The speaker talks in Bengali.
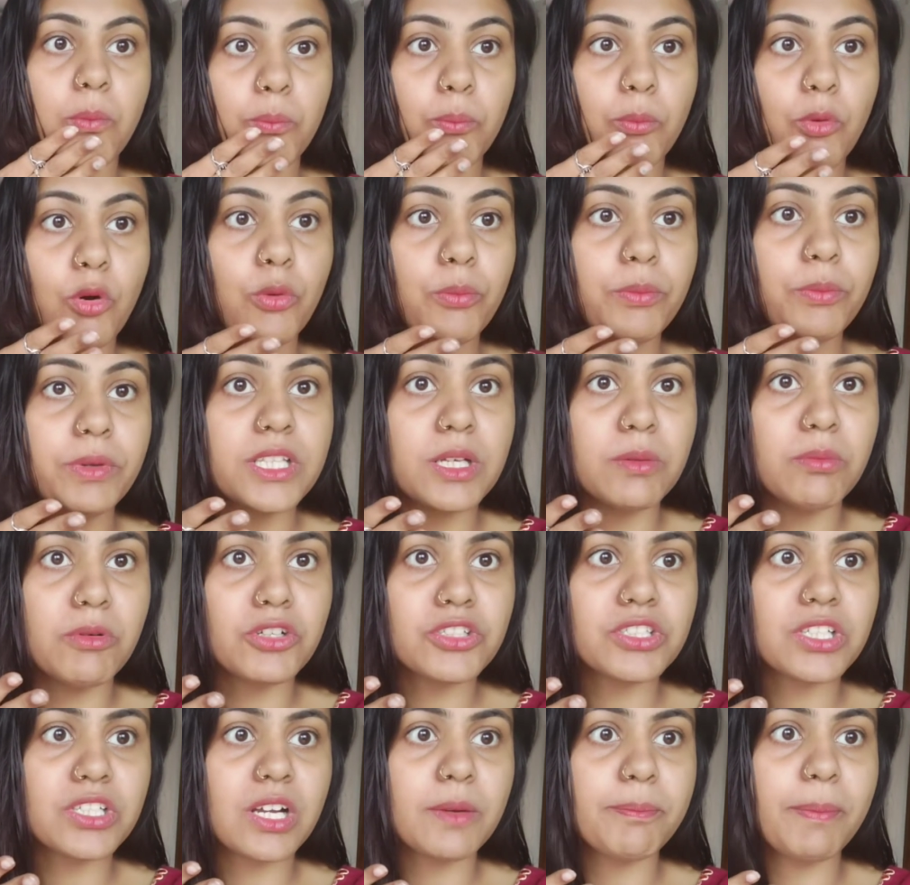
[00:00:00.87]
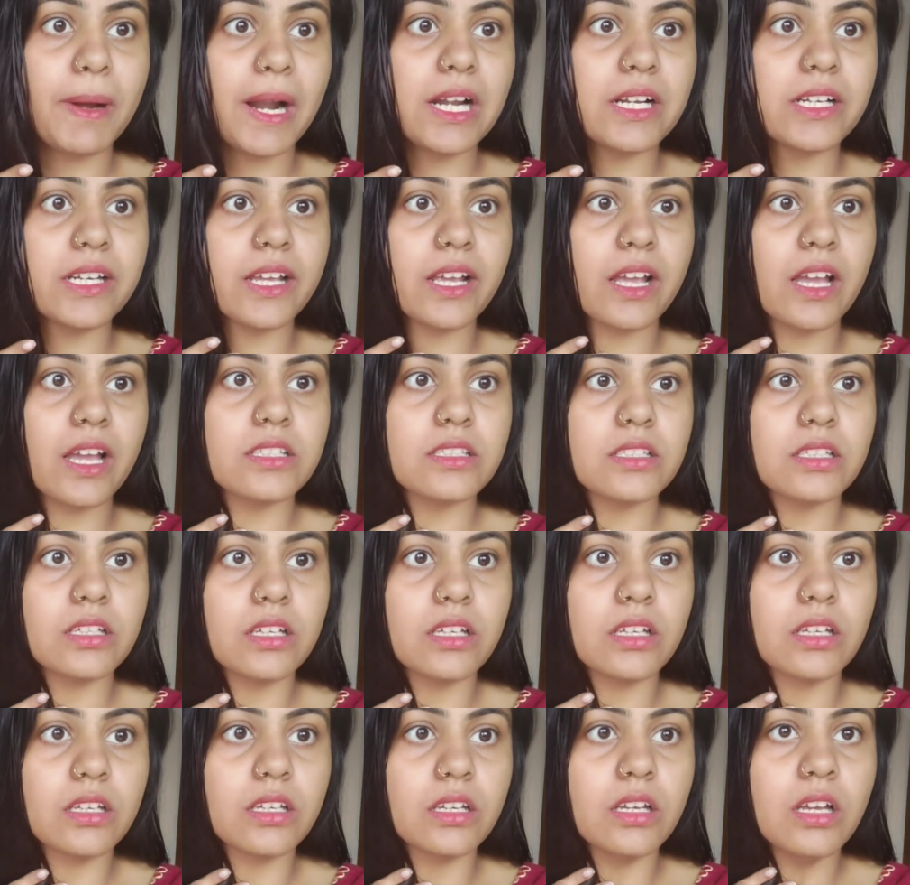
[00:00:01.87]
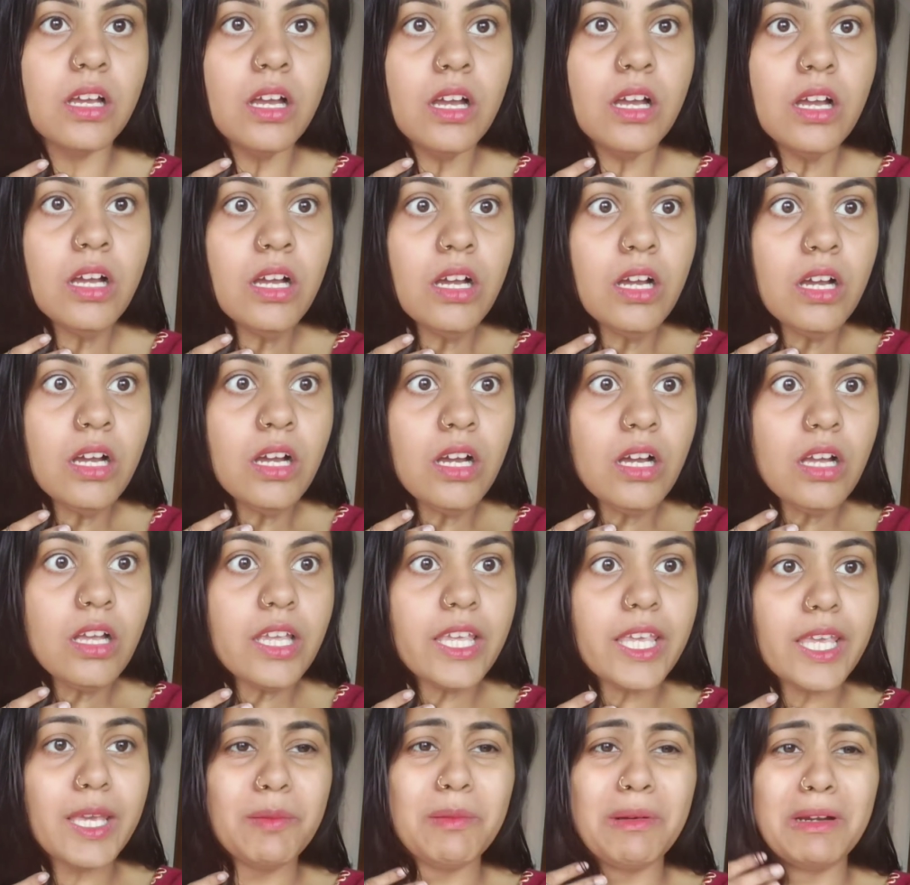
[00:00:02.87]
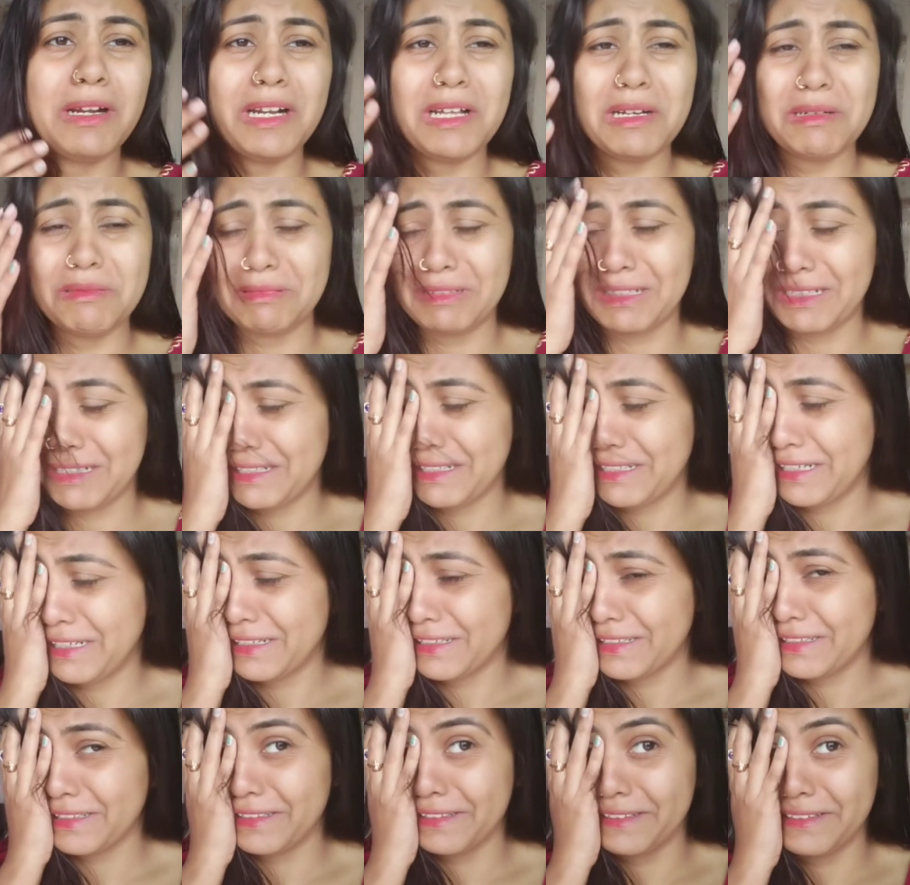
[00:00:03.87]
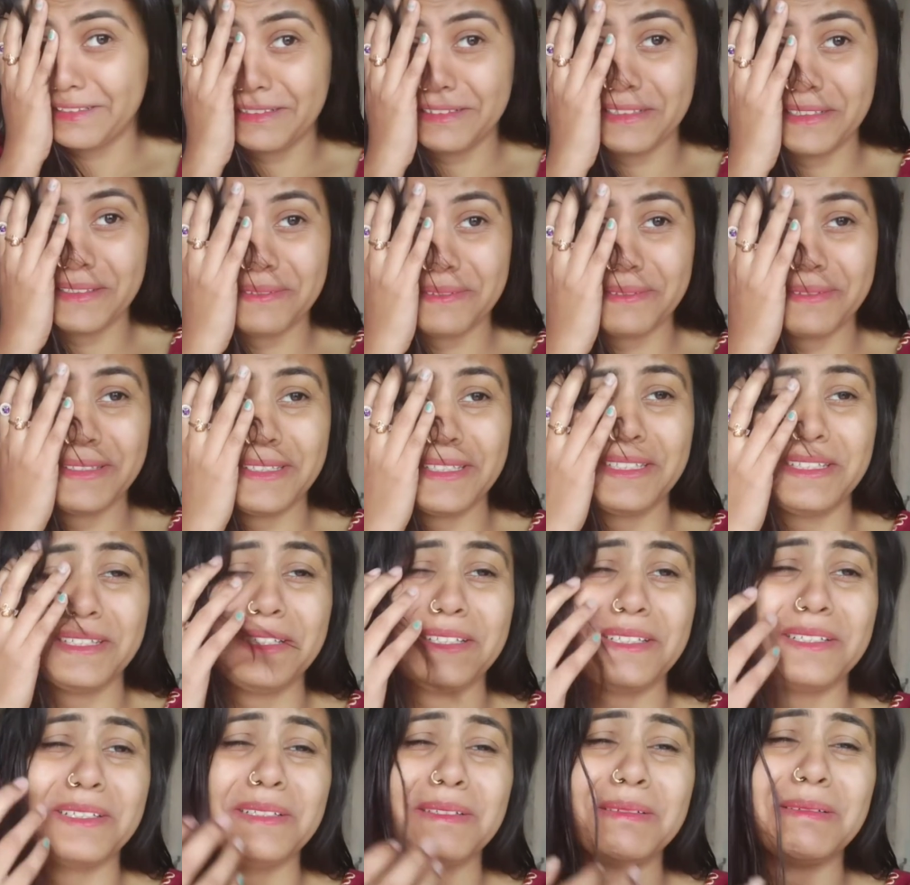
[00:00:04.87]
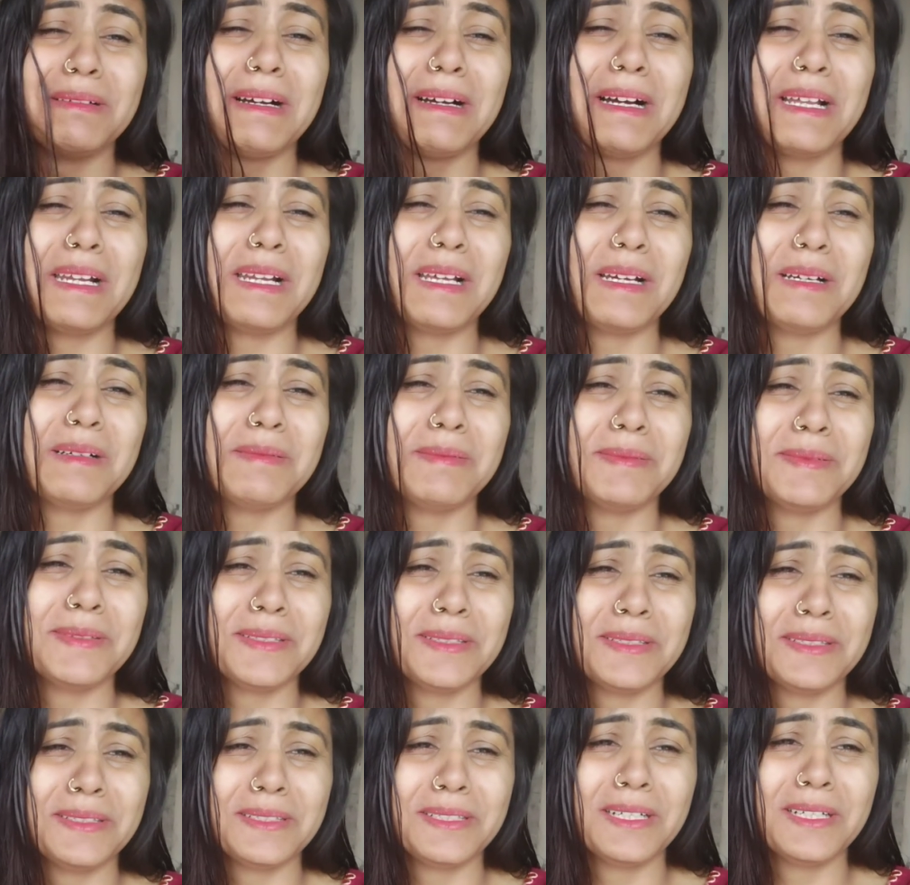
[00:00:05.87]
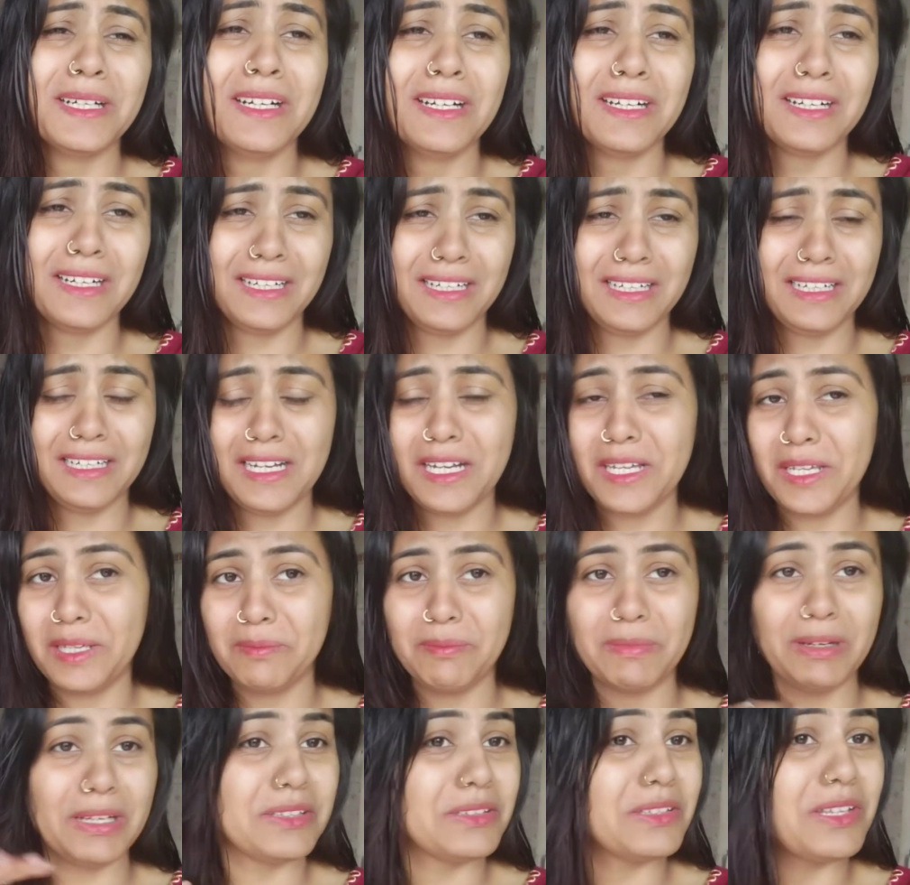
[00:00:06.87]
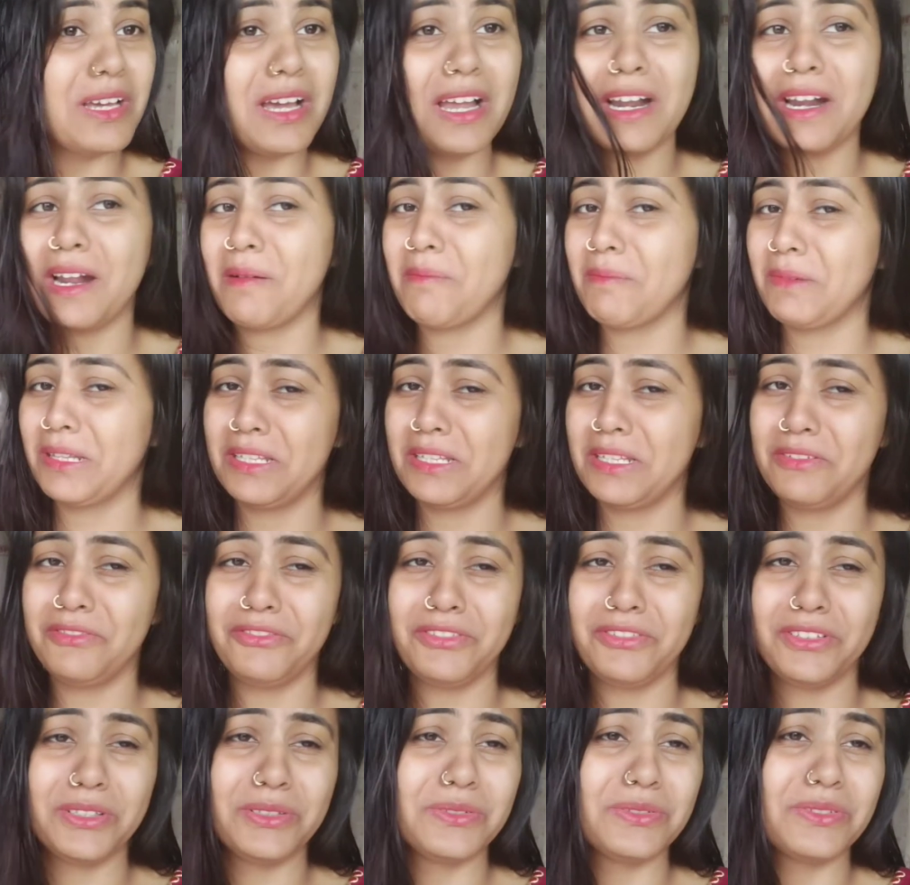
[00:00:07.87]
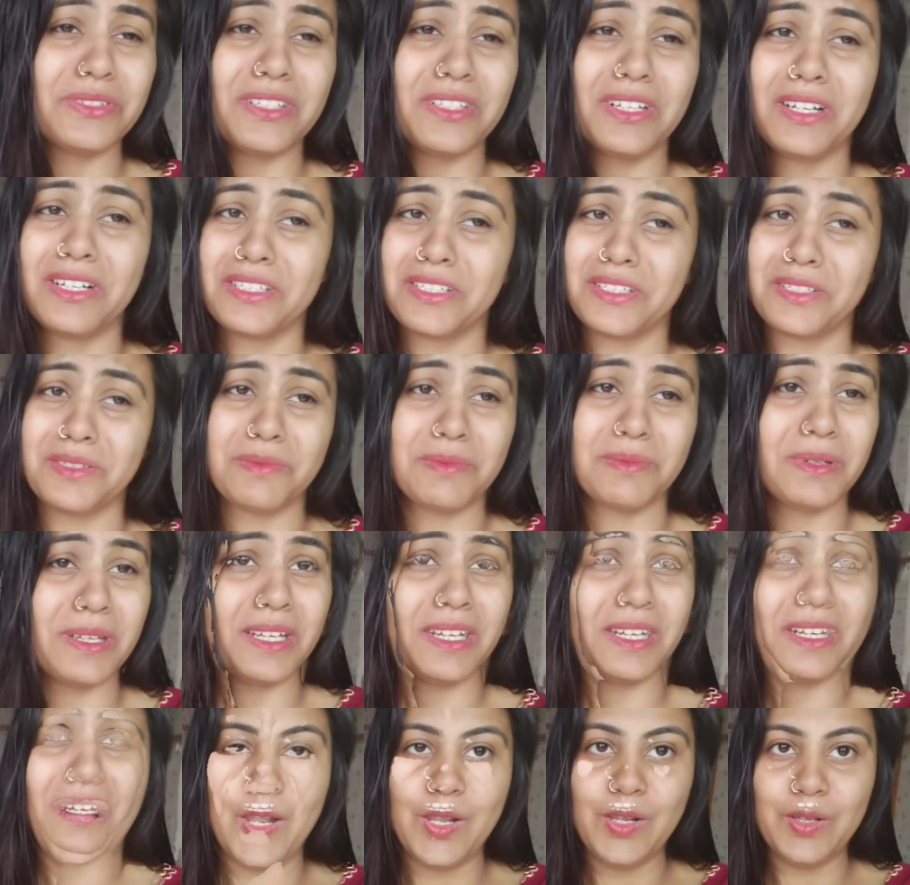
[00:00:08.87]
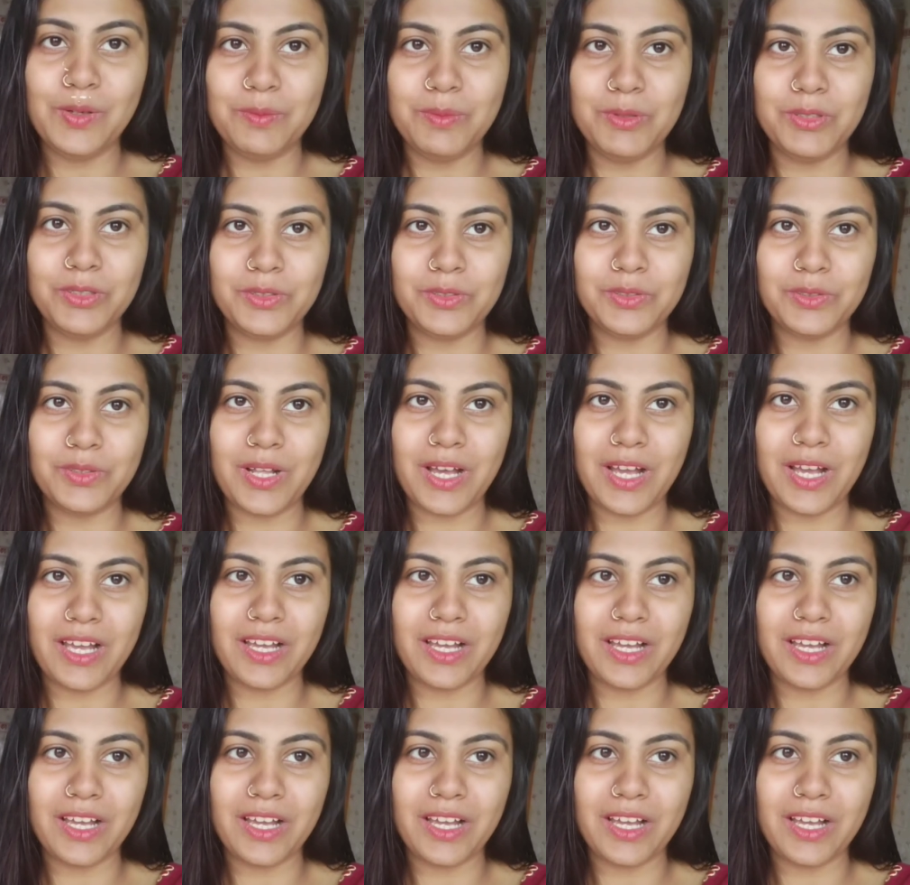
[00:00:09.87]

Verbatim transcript: মৌমিতা পোশাক পাল্টে গেছে এবার আমরা কাকে নিয়ে ভিডিও বানাবো এবার তো আর আমাদের ভিউজ আসবেন হ্যালো বন্ধুরা